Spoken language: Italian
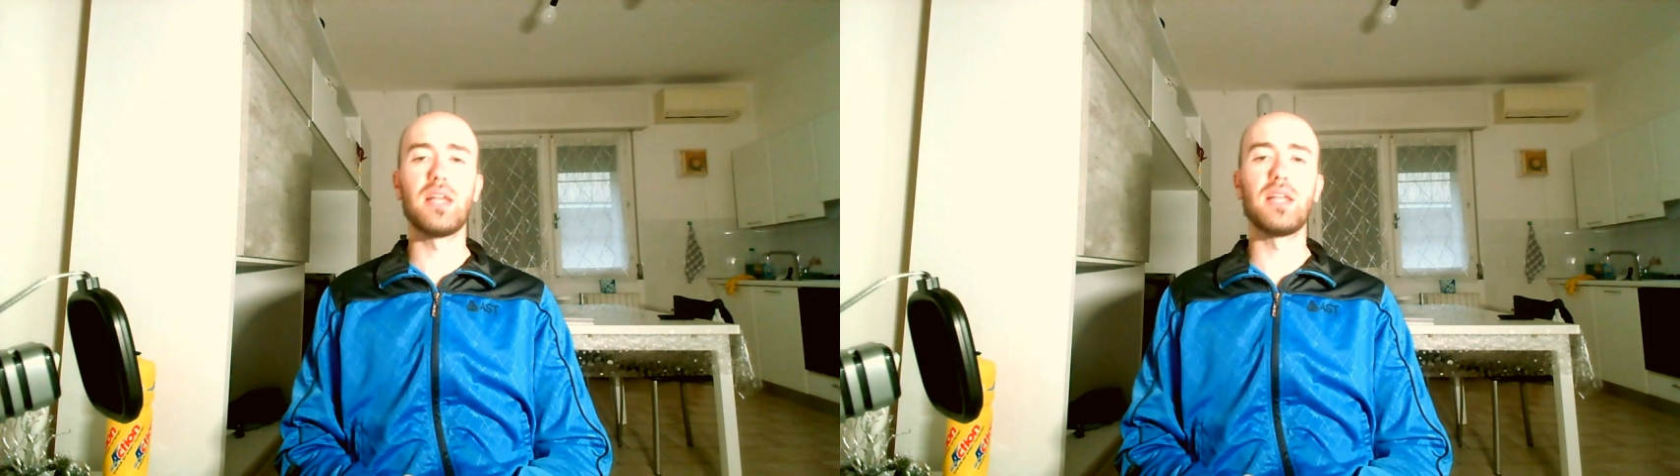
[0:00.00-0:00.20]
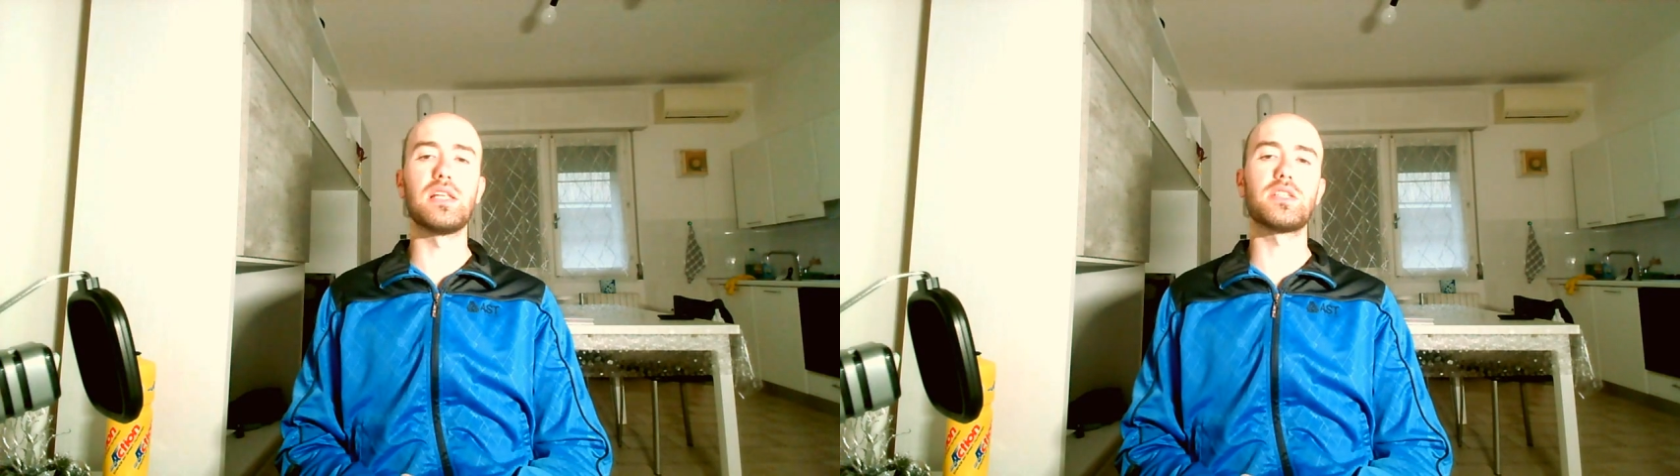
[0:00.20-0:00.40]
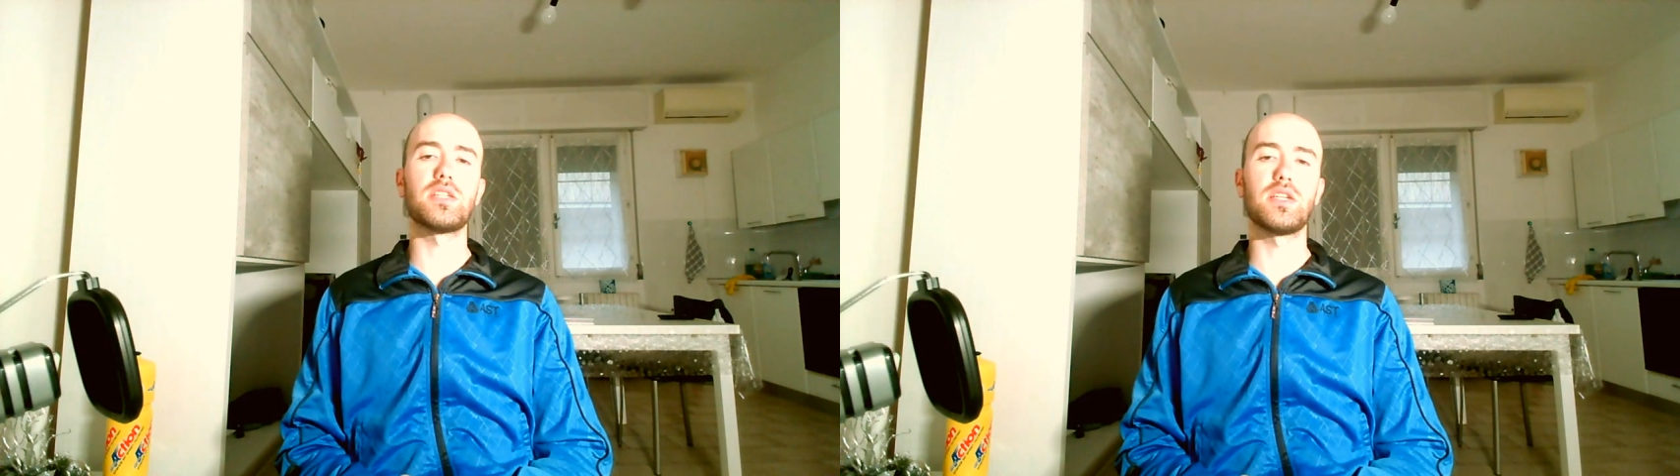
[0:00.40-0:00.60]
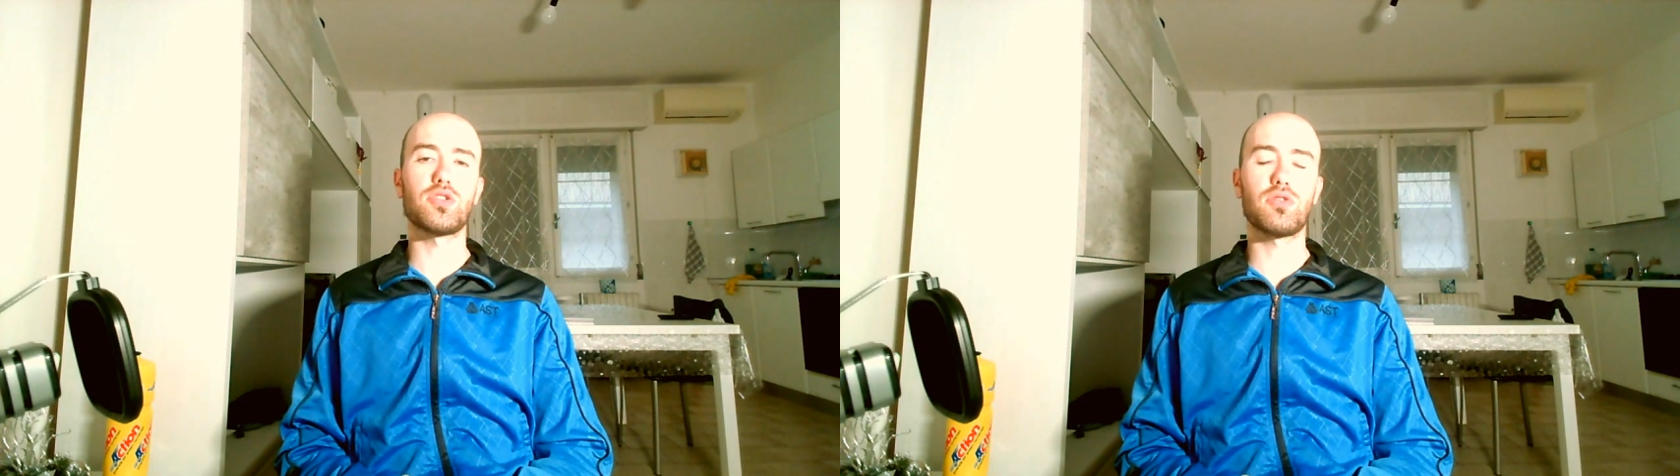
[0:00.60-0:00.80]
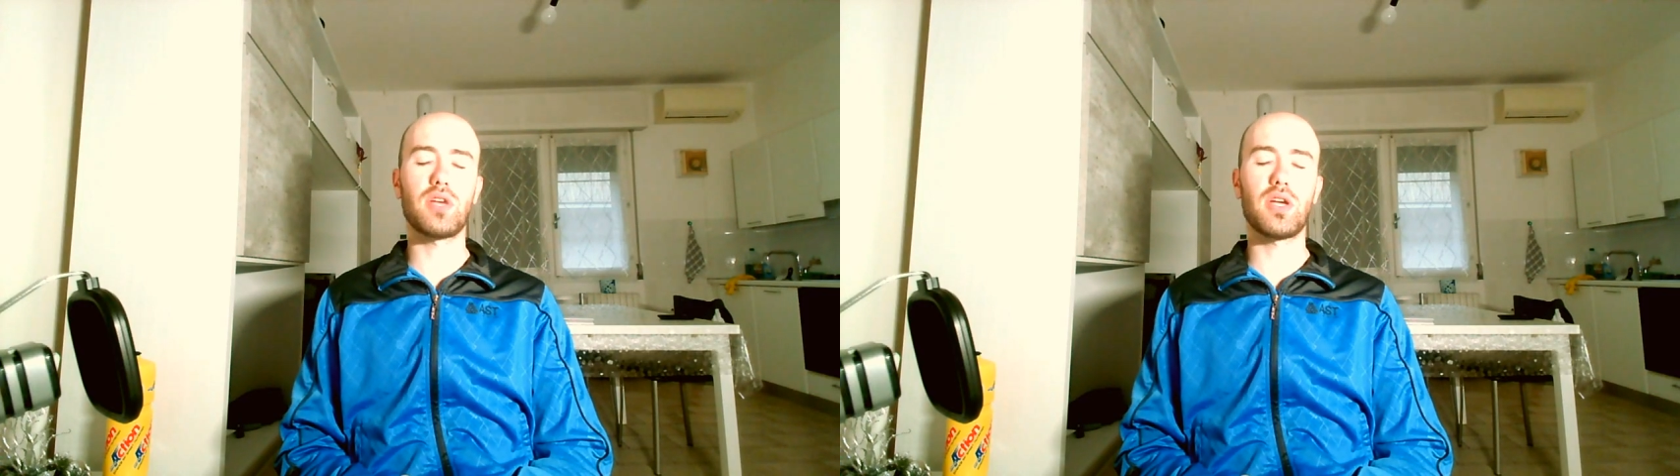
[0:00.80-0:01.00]
nel
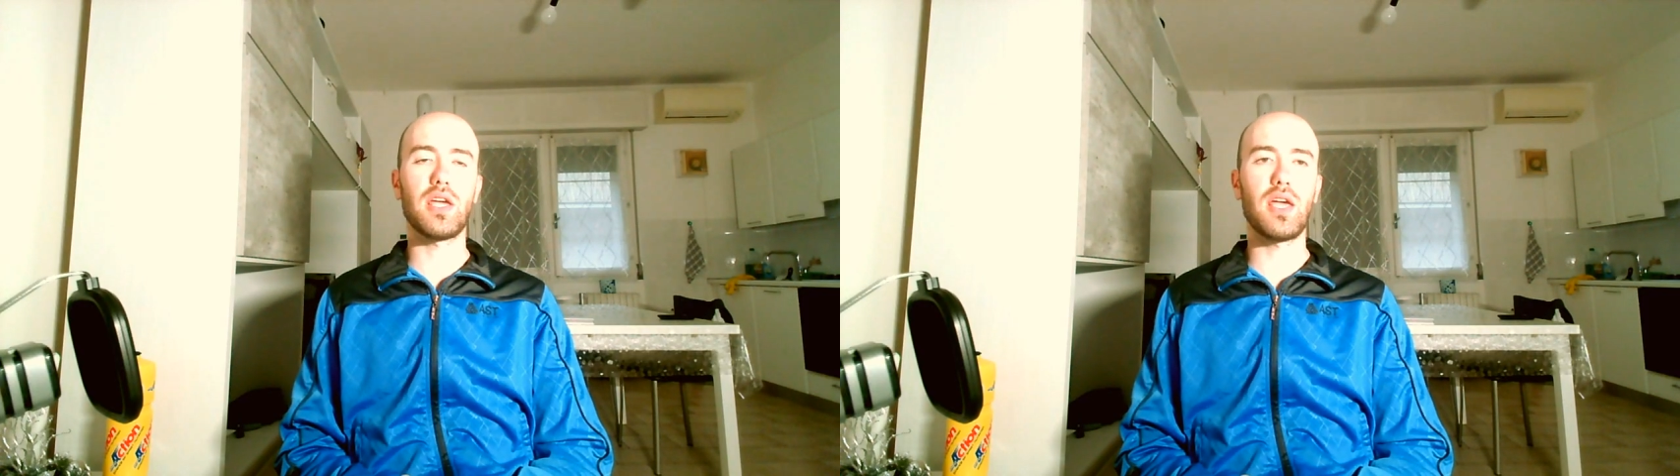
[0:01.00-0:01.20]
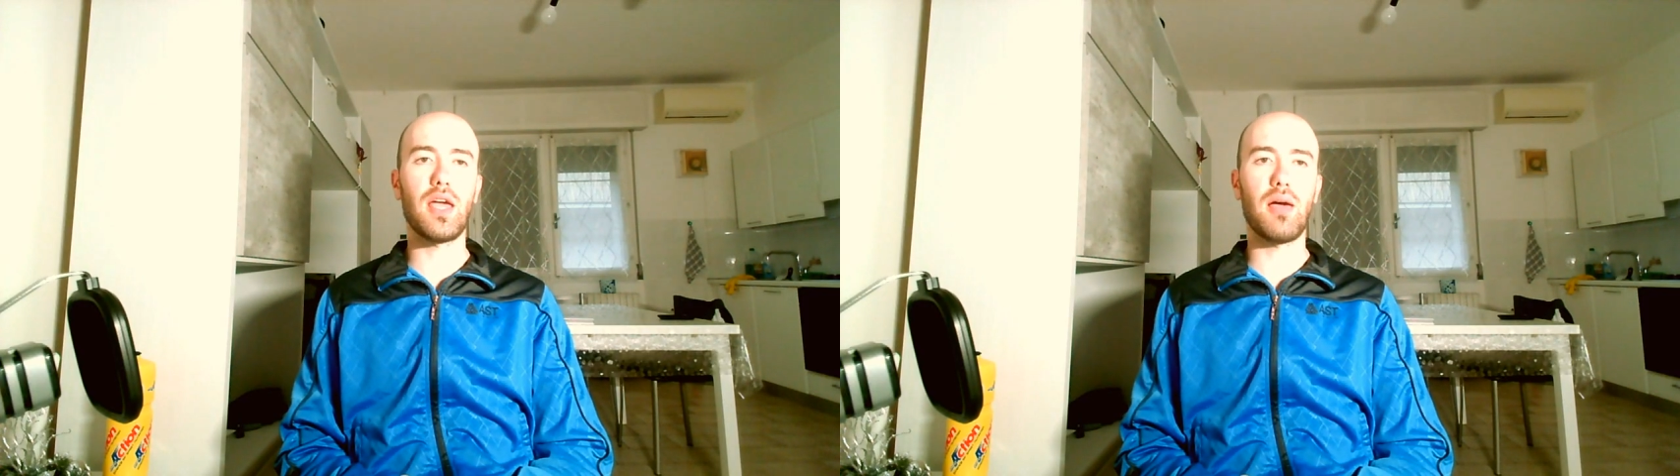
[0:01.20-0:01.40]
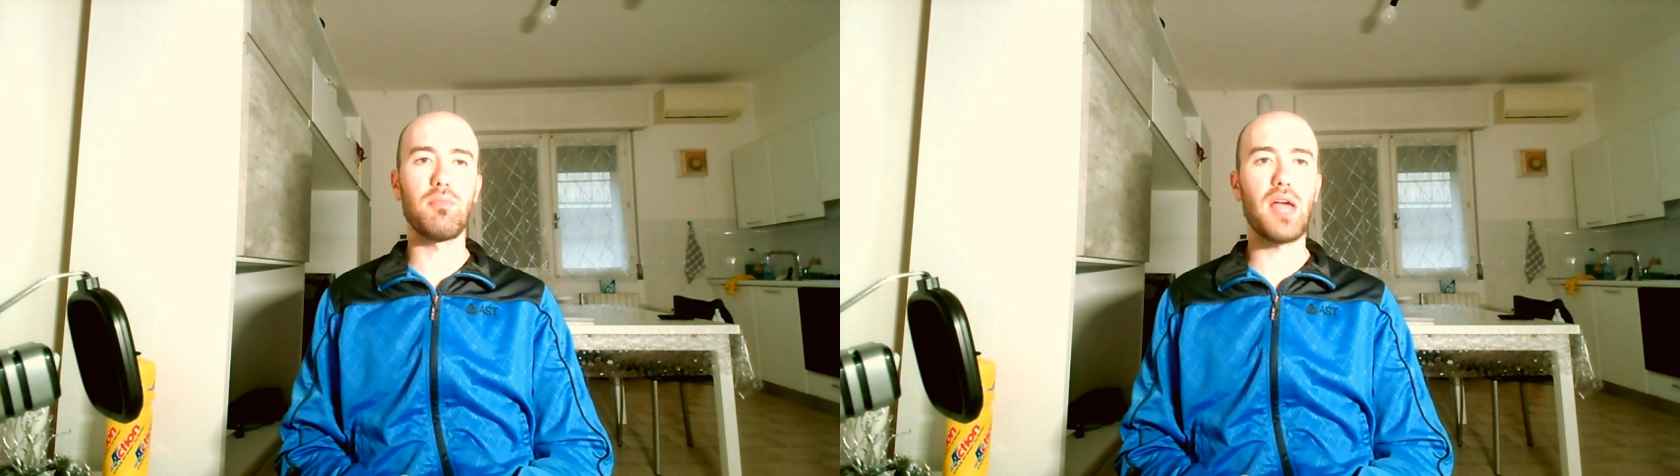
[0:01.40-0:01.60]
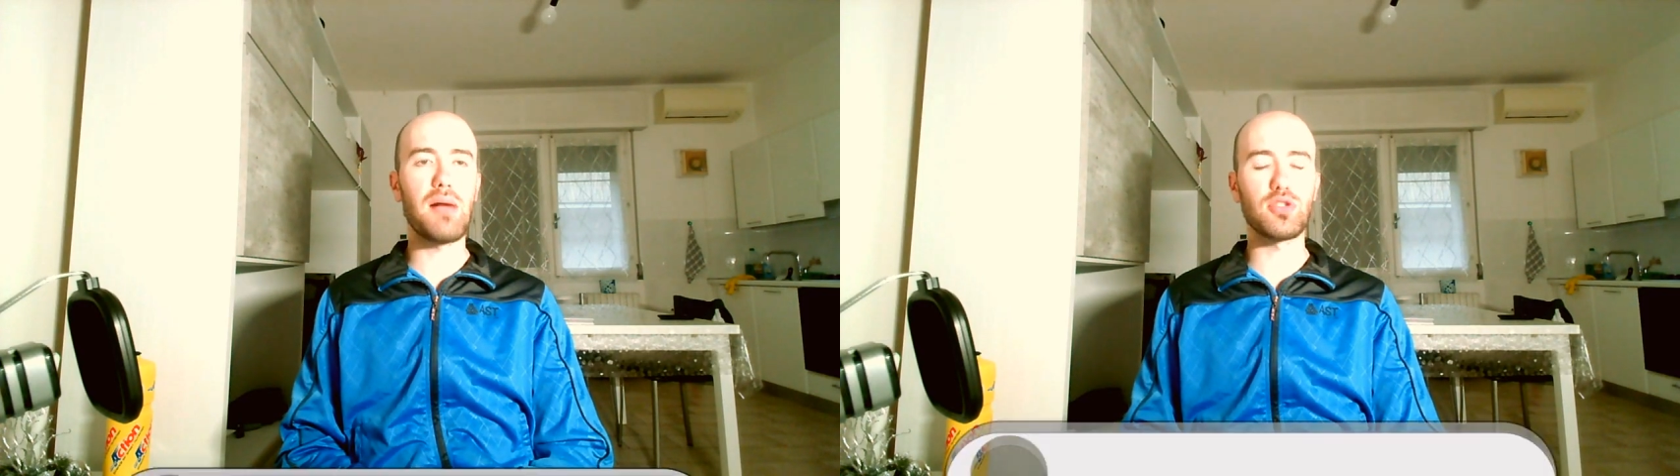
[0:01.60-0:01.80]
senso che abbiamo,